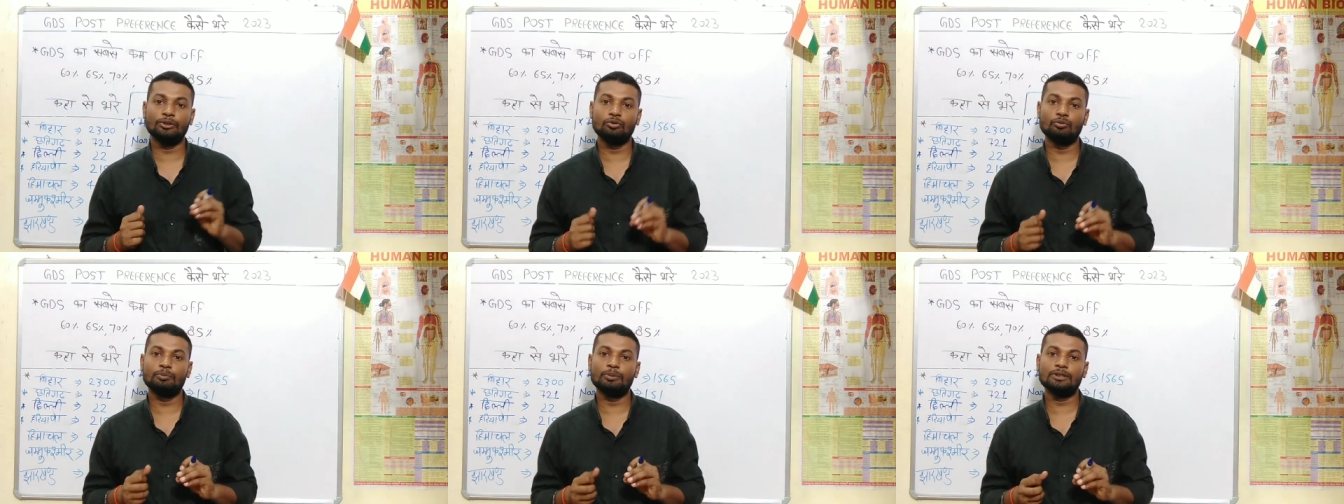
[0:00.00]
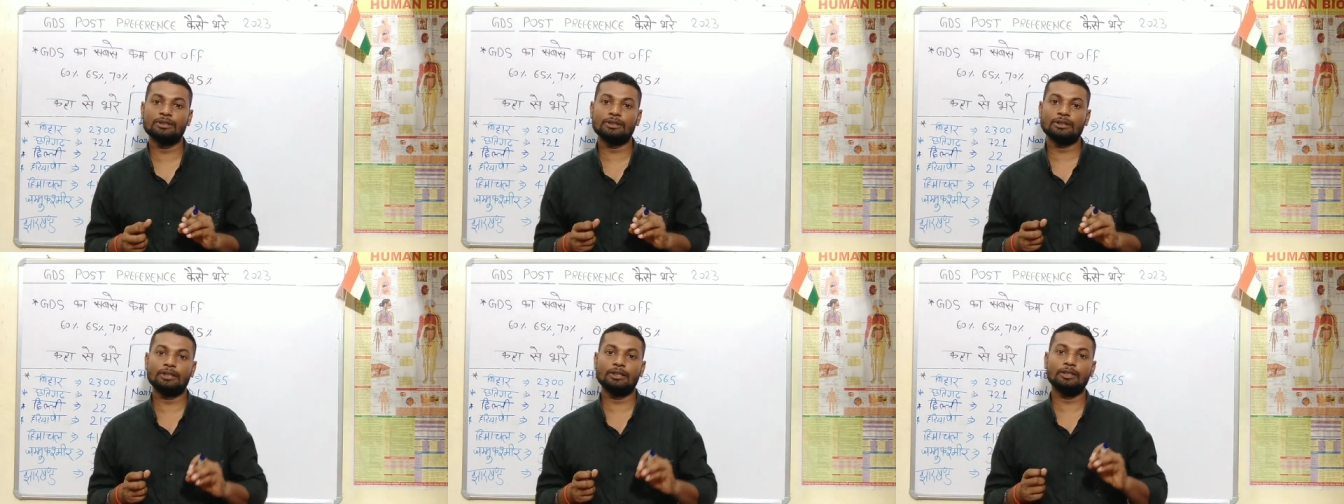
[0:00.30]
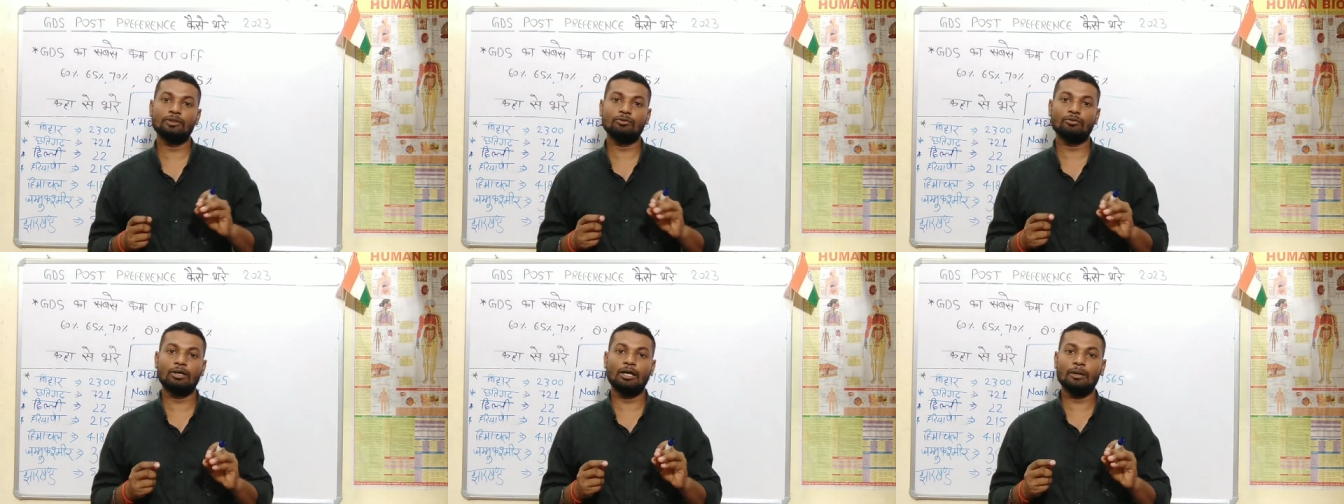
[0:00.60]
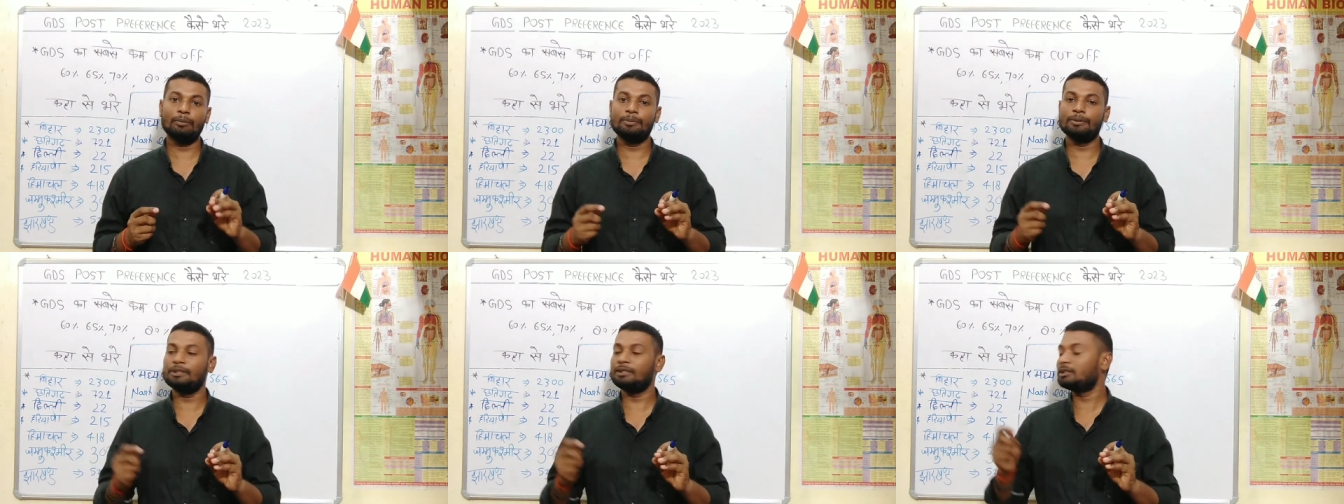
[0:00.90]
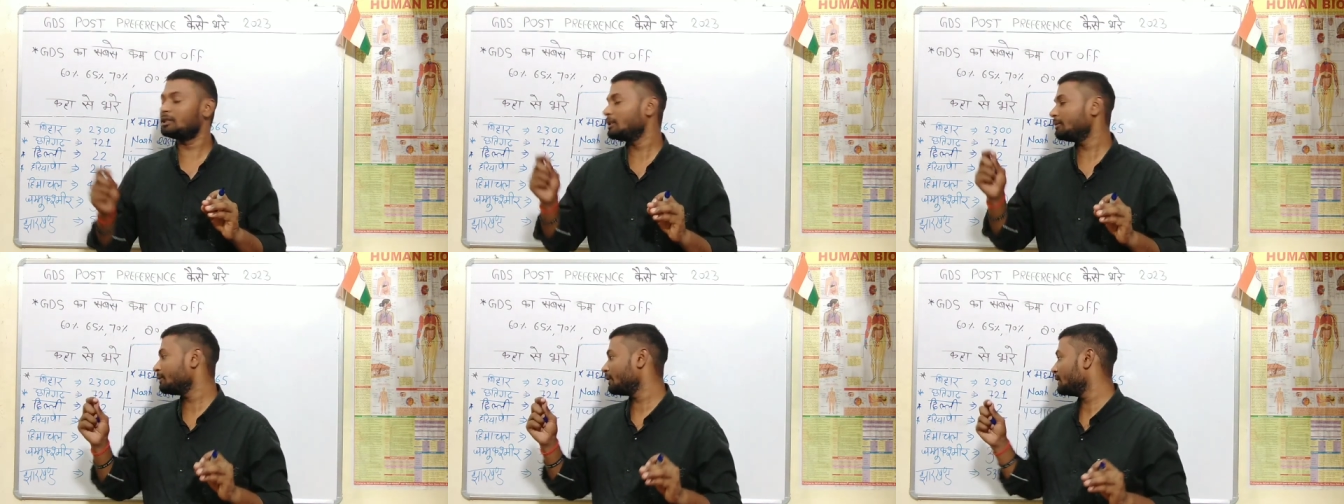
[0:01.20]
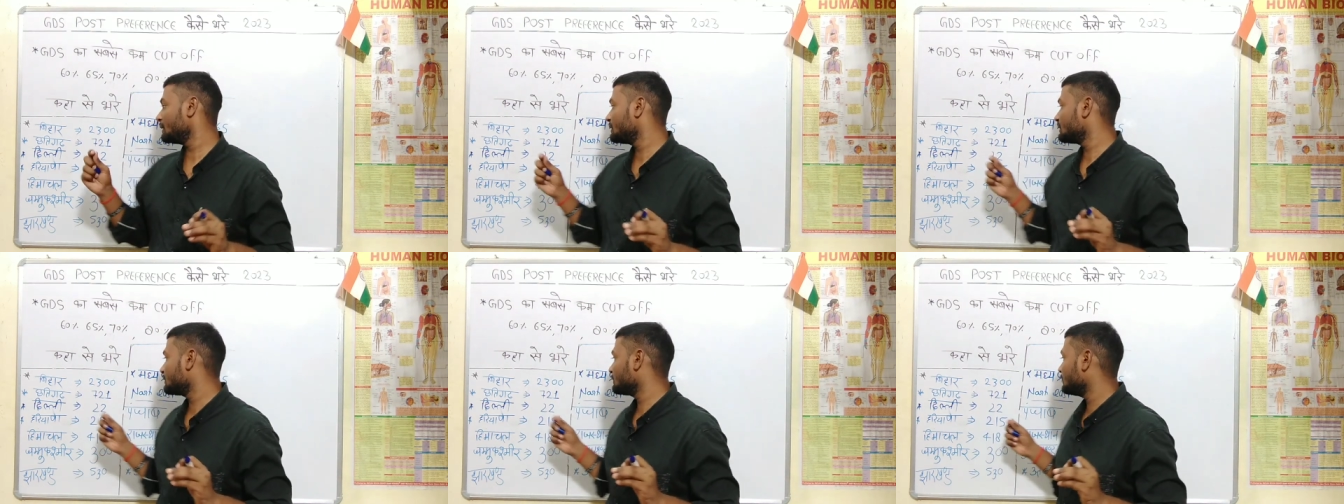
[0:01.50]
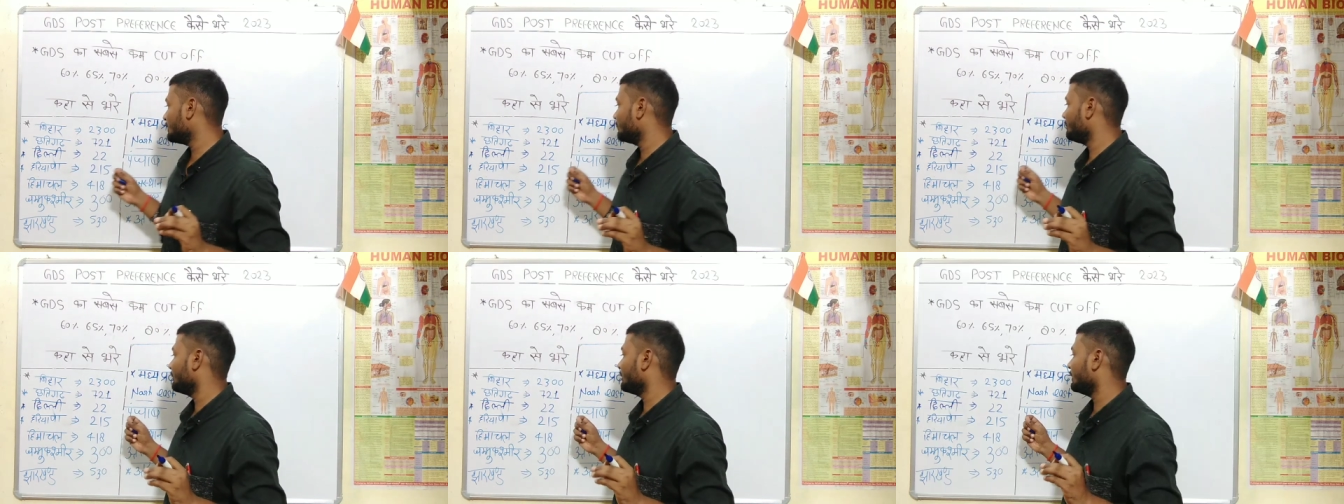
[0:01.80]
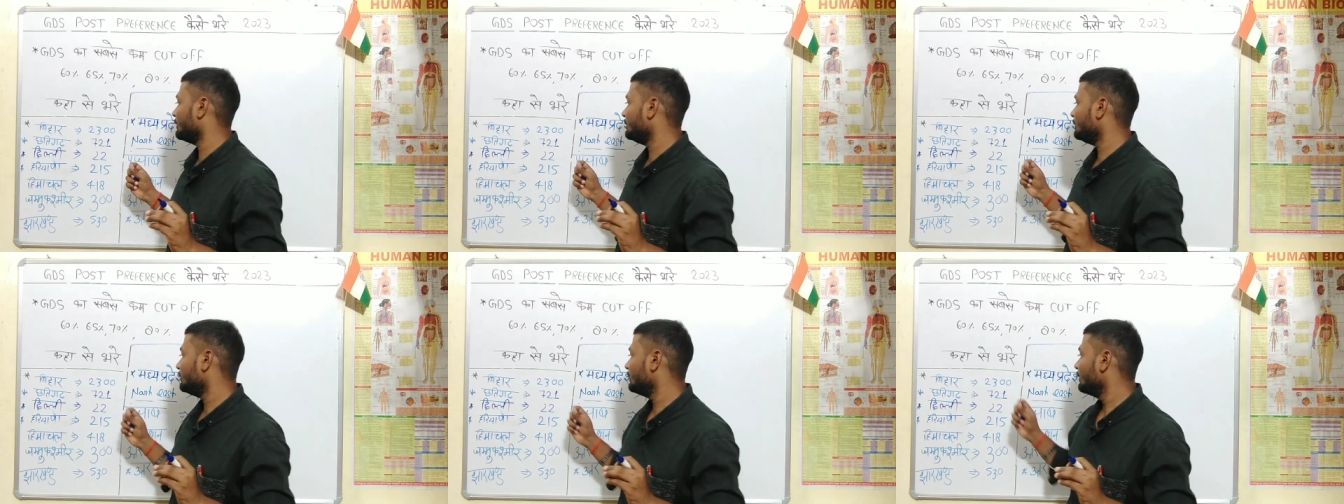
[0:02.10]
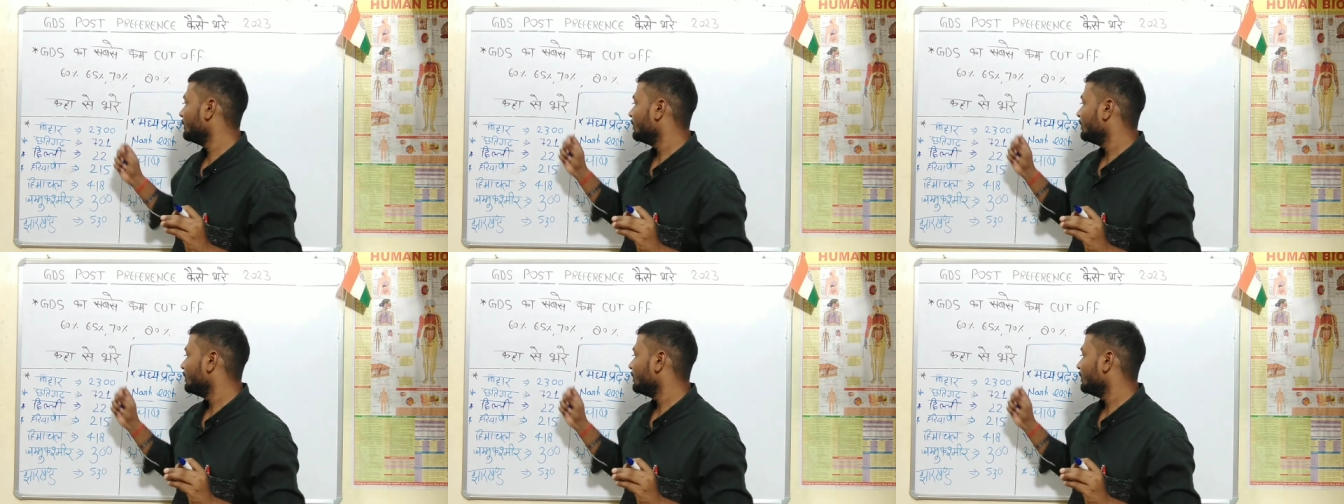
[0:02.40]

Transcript: यूपी से हैं तो आप इस सब राज्य से अप्लाई